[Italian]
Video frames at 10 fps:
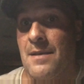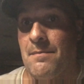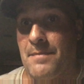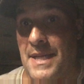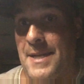
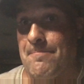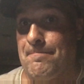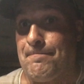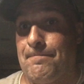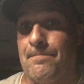Bene,
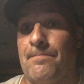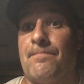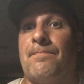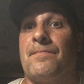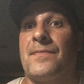
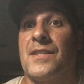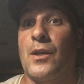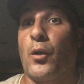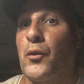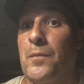
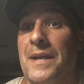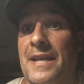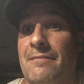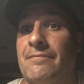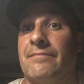secondo me